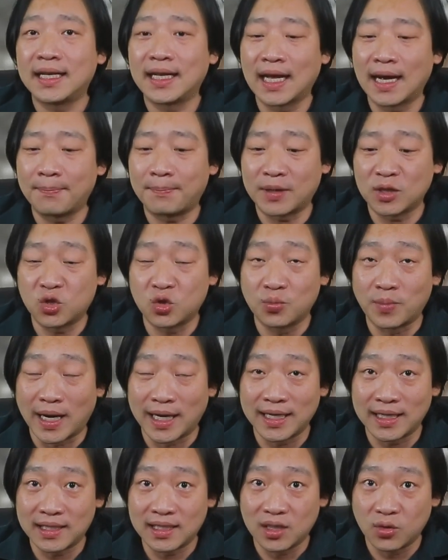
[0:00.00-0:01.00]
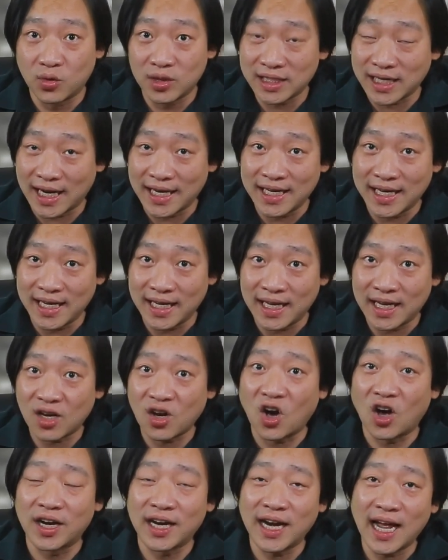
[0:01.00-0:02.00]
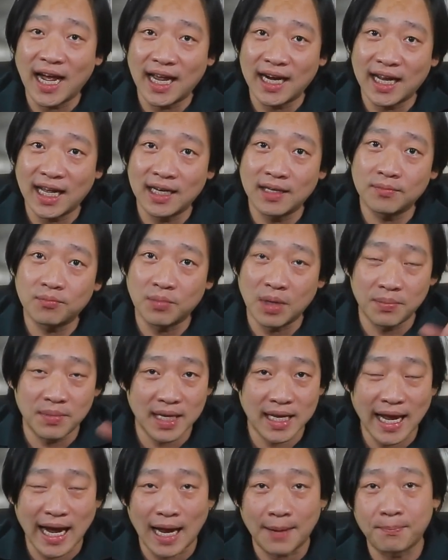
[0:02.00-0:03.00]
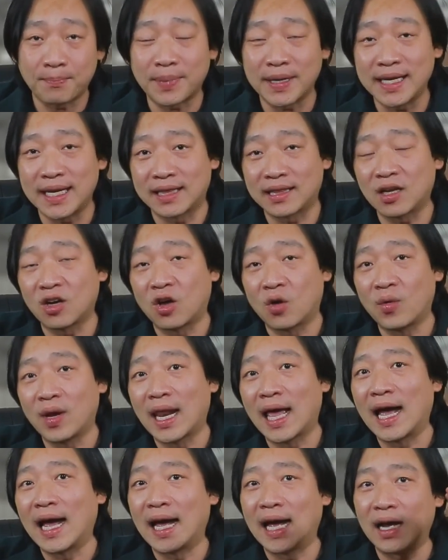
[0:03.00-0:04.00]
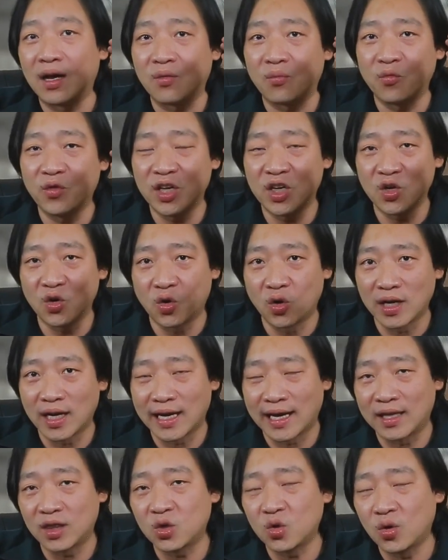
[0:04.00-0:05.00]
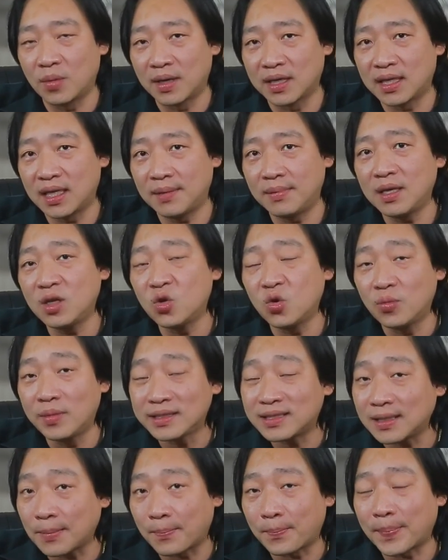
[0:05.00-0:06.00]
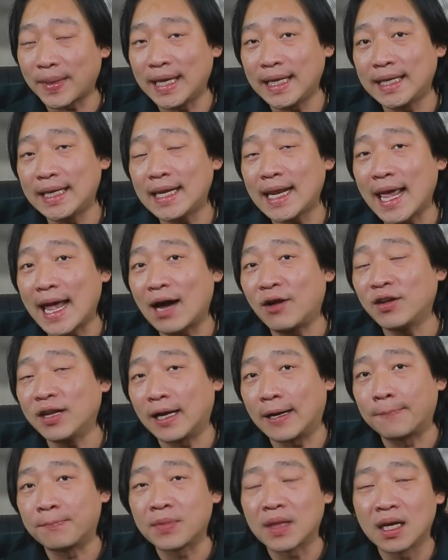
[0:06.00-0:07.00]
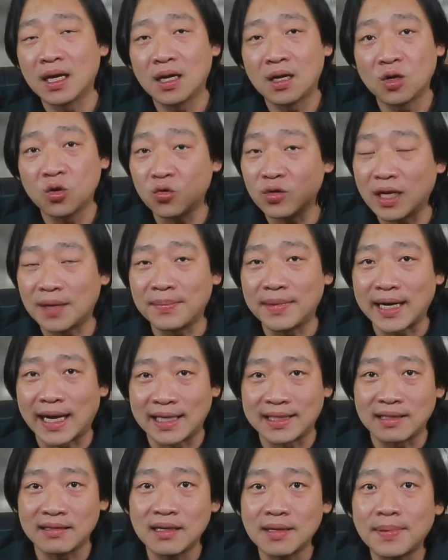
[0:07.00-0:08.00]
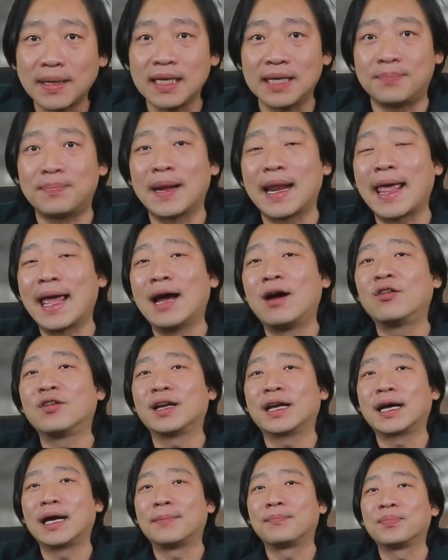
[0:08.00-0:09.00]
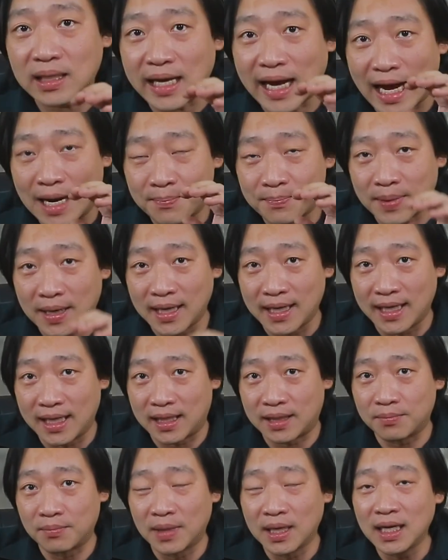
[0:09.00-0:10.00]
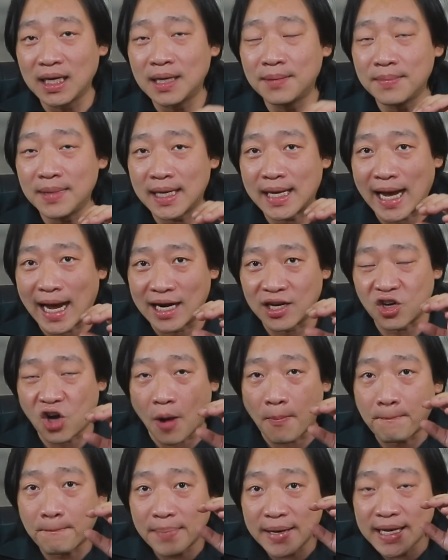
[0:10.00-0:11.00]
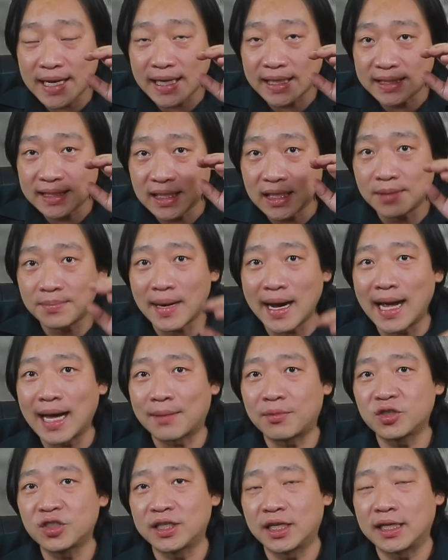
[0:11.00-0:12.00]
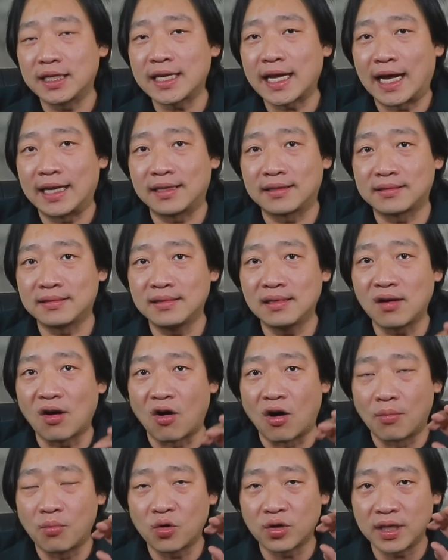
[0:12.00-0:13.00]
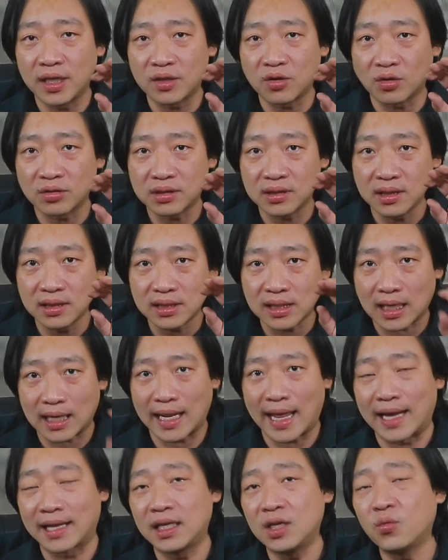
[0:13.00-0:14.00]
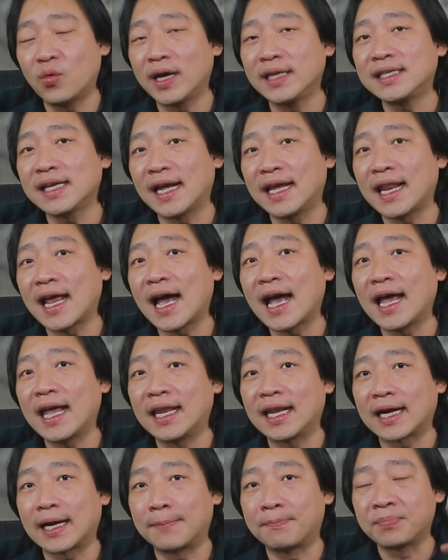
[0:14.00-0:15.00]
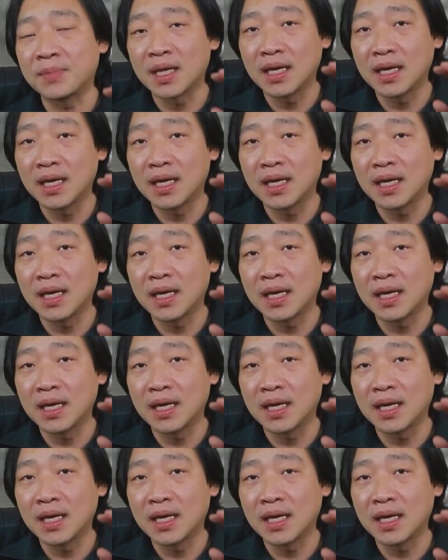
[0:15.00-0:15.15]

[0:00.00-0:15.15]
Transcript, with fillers: ณนะปัจจุบันเนี่ยถือว่าใช้ดี ก่อนหน้านั้นมันมีการเปลี่ยนตลอดเวลาวิดีโอหลาย ๆ ตัวบางทีพี่ดูเมื่อ10ปีที่แล้วเนี่ยรุ่นนั้นมันอาจจะเลิกผลิตไปแล้วนะครับ การผลิตมันเริ่มมีการก๊อปปี้กันเยอะมาก เพราะฉะนั้นการจะซื้อของพวกนี้ต้องซื้อจากแหล่งที่ไว้ใจได้นะครับ